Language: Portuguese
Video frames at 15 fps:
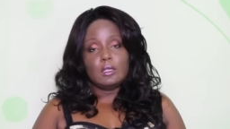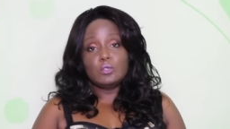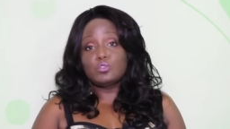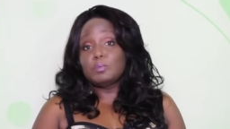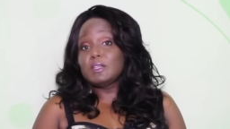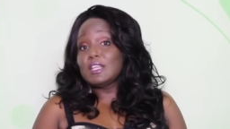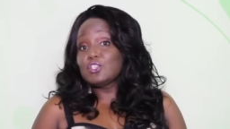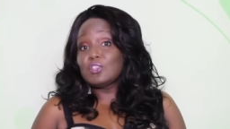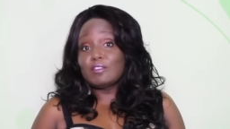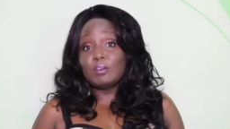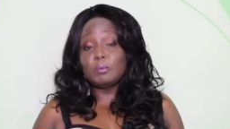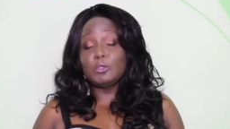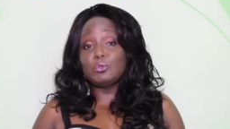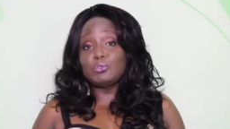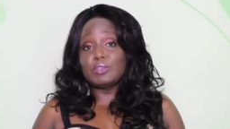Isso me
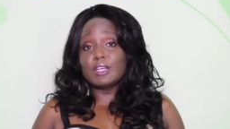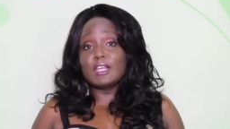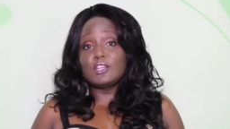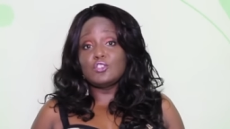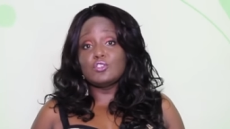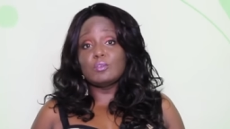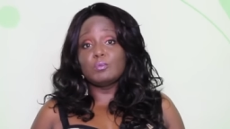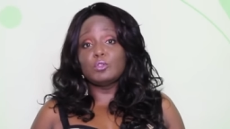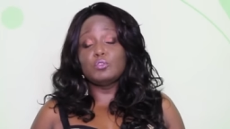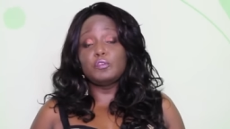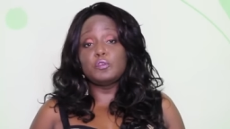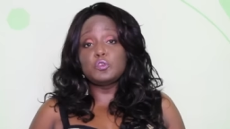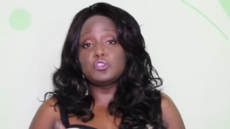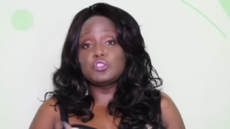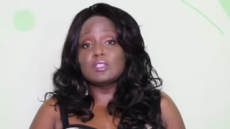deixava muito triste, muito
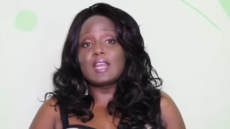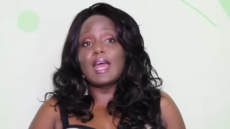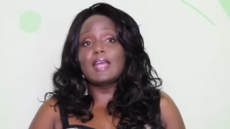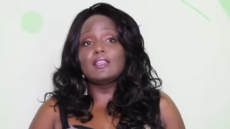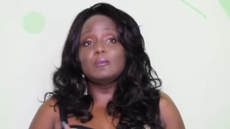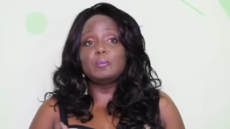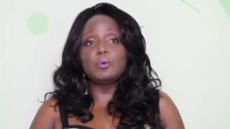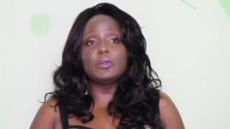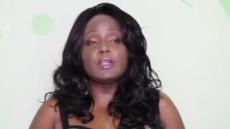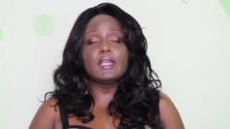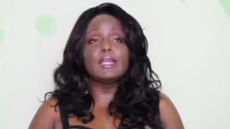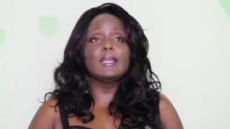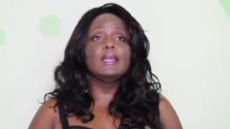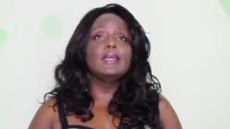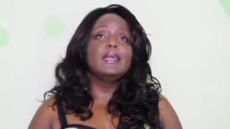frustrada,
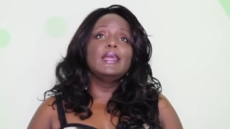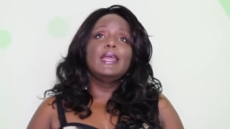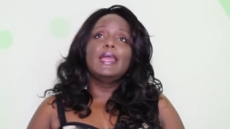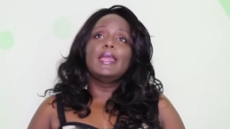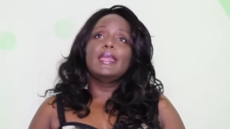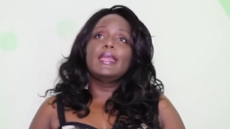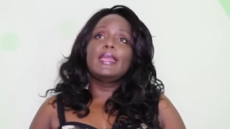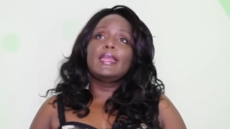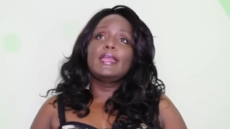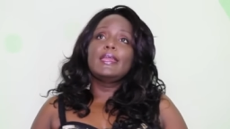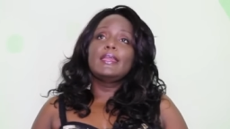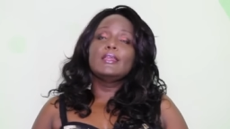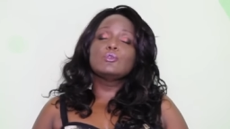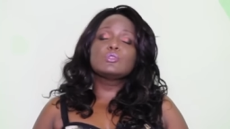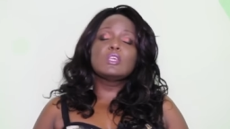porque
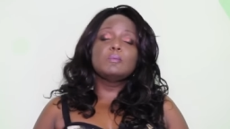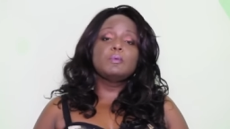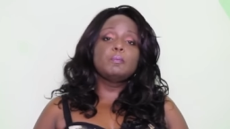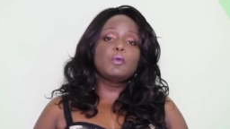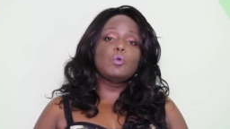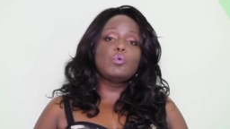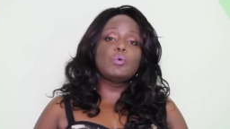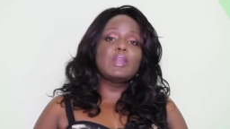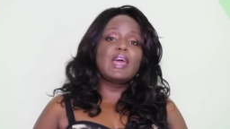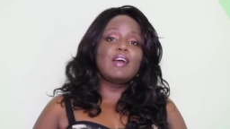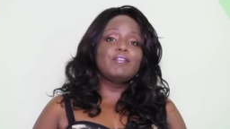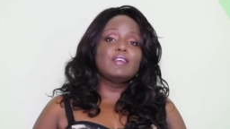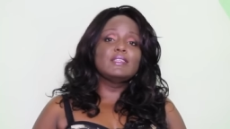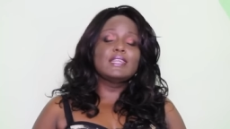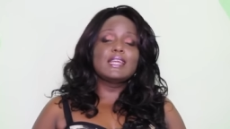é, eu sempre
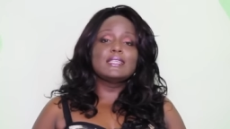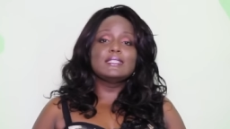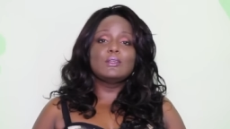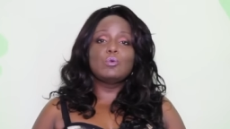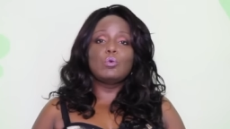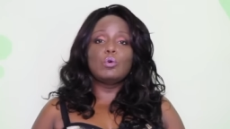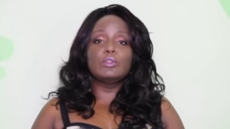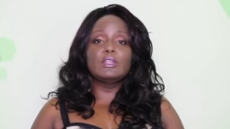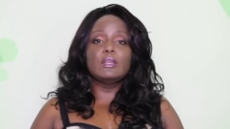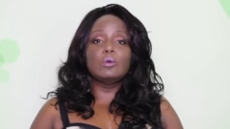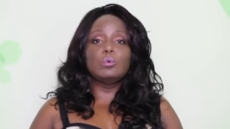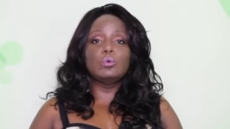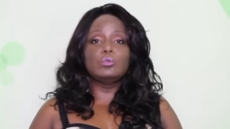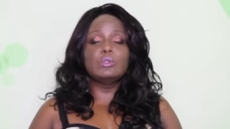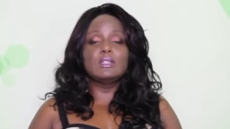procurava trazer um
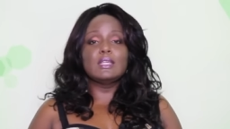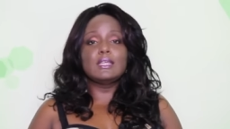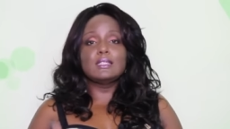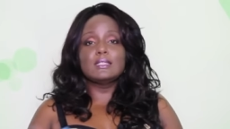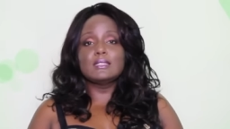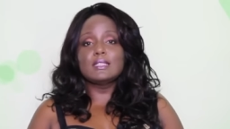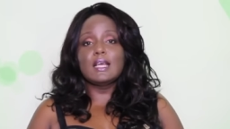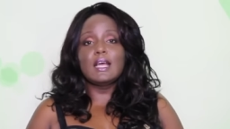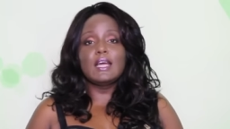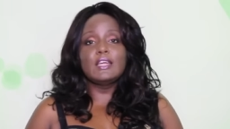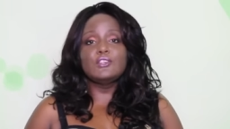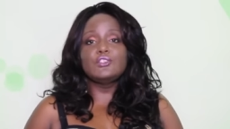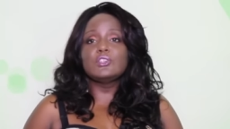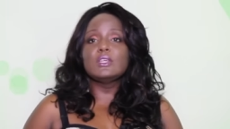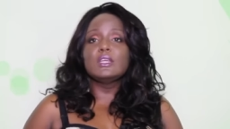conteúdo
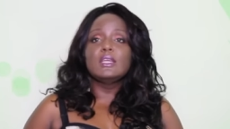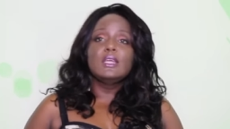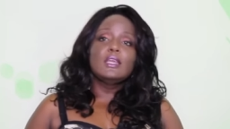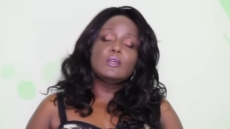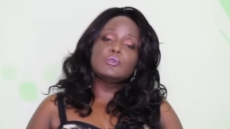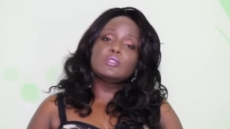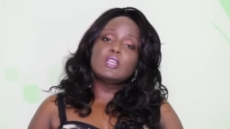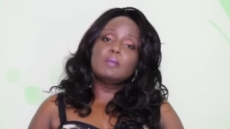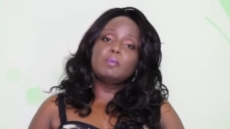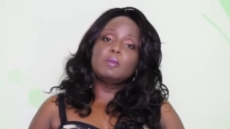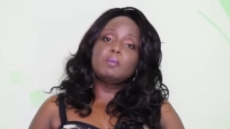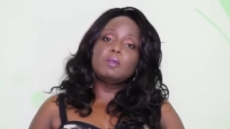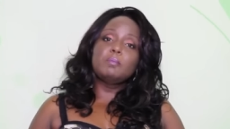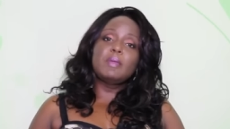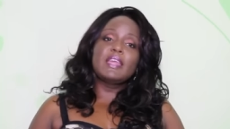interessante, eu sempre
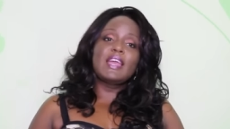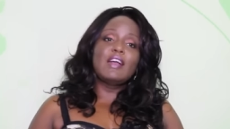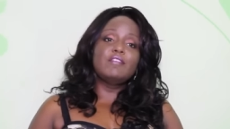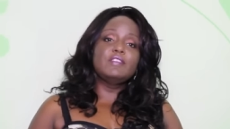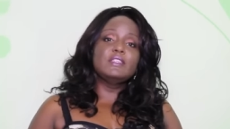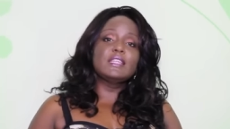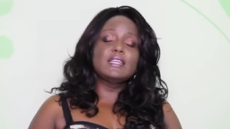me empenhava em